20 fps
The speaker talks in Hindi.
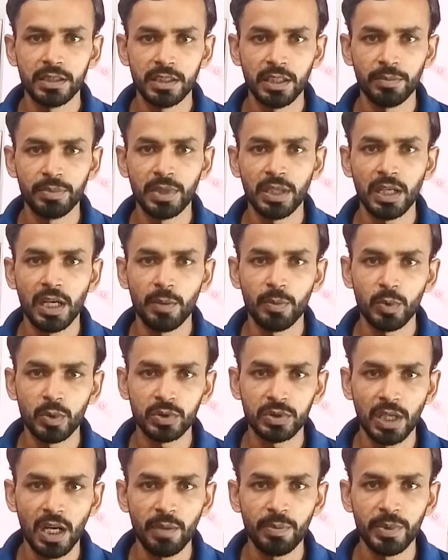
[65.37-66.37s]
जब तक
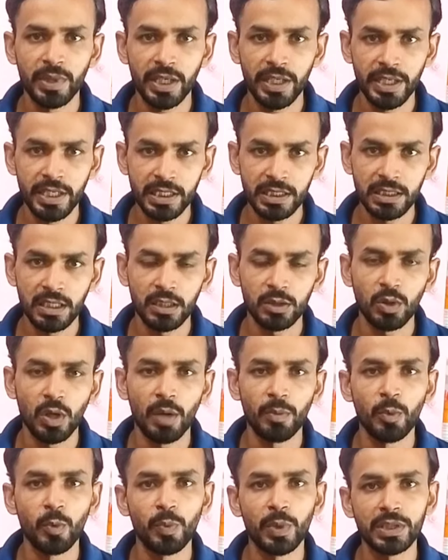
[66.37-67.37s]
आपको सांप नहीं डसता तो
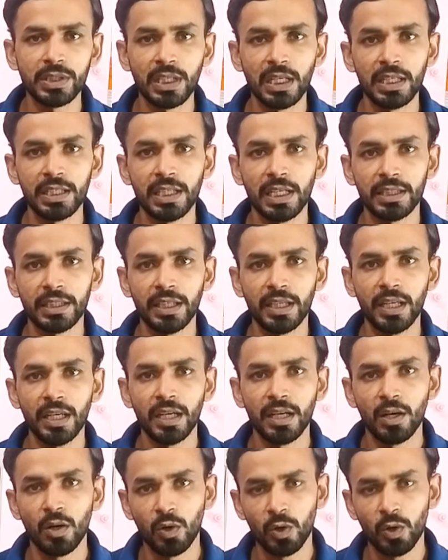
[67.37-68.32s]
आप ऊपर चले जाते हैं